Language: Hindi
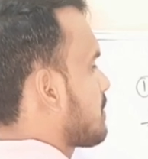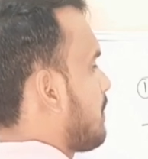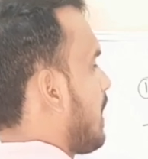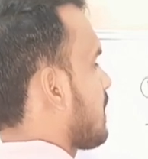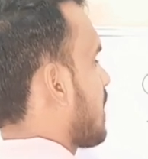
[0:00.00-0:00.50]
इस
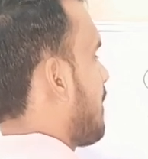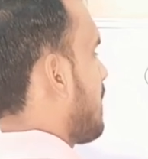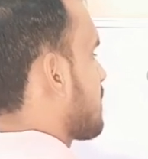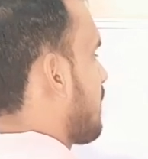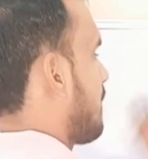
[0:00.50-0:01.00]
बात का
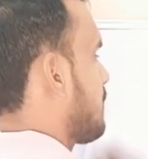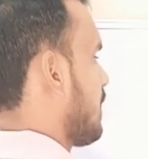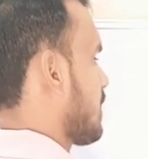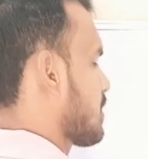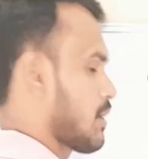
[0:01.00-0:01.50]
मैं जवाब
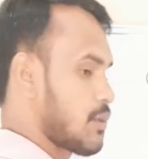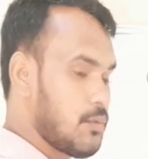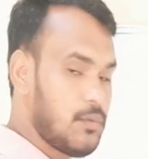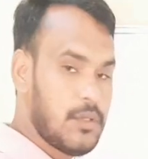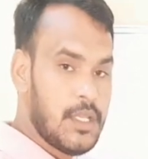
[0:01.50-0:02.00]
देना चाहता
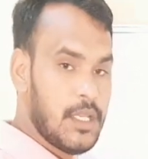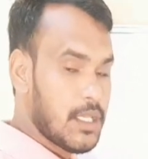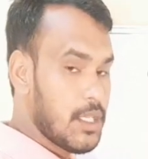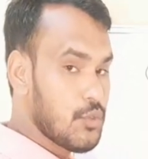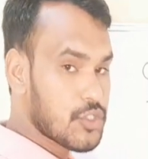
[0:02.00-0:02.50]
हूं
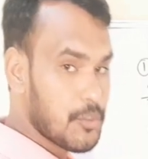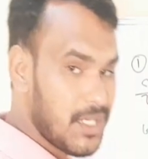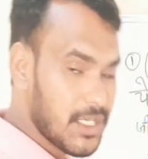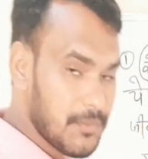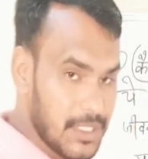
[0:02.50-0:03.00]
कि उस
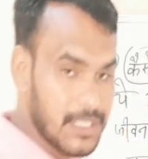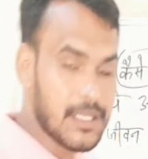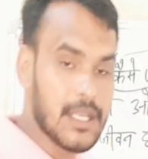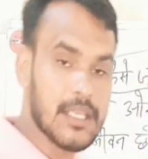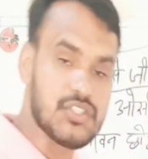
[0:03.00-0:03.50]
कमेंट में ये
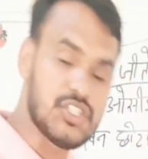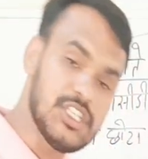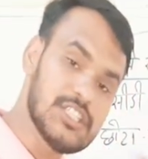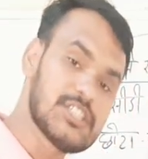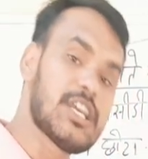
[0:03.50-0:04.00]
लिखा कि
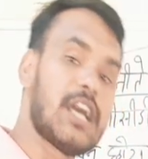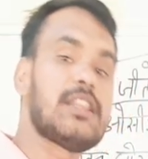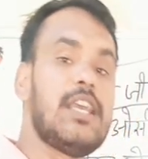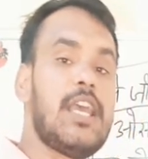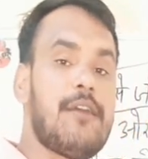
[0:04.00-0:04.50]
जीत
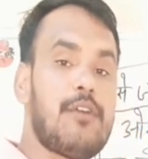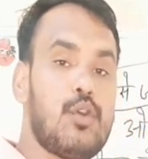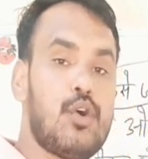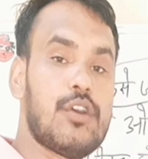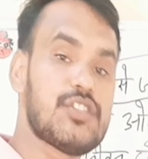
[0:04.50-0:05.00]
जाते हैं वह
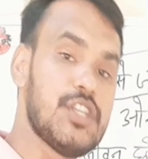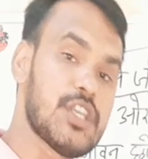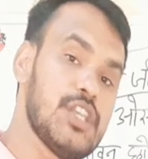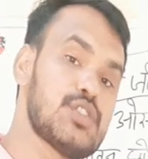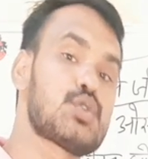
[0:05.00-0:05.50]
लोग
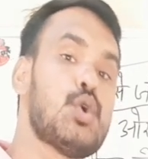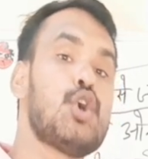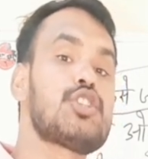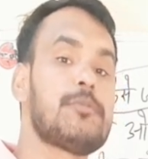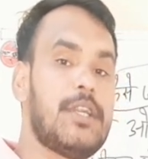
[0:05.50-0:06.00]
जिनकी
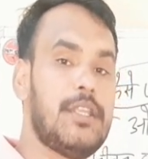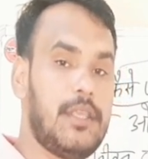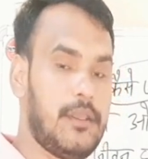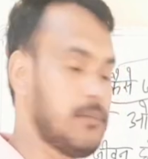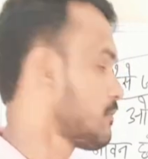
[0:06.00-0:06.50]
सोच बड़ी
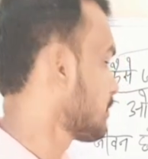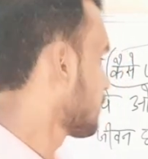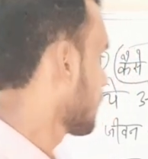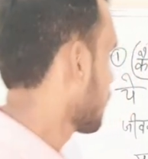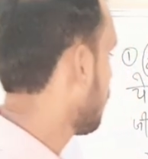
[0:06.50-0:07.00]
है
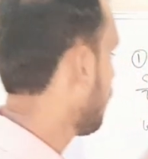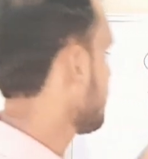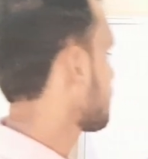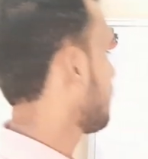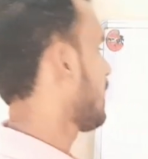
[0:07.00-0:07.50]
तो
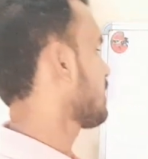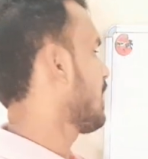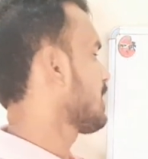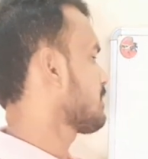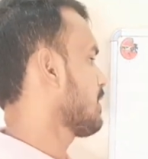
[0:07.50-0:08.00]
इस बात का
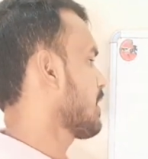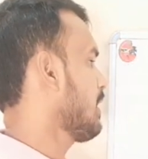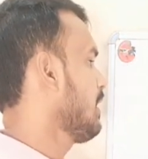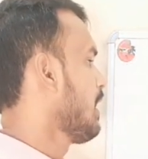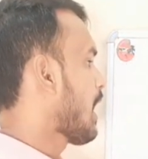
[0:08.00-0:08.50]
आंसर क्या
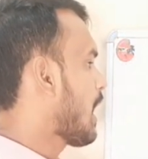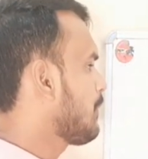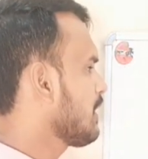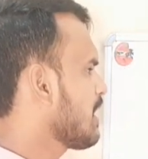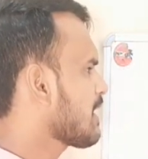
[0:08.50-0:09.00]
है
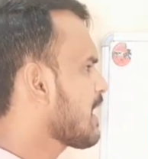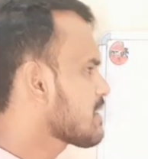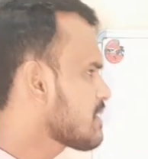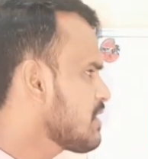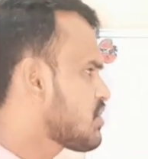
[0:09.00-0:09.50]
आपने कहा
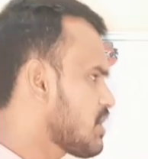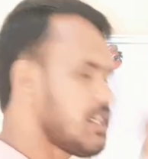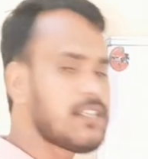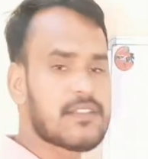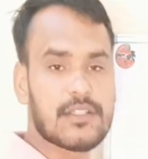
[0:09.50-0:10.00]
कैसे
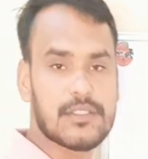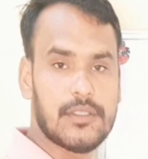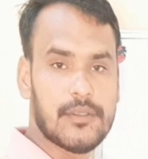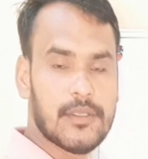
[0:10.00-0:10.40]
जीते सर जी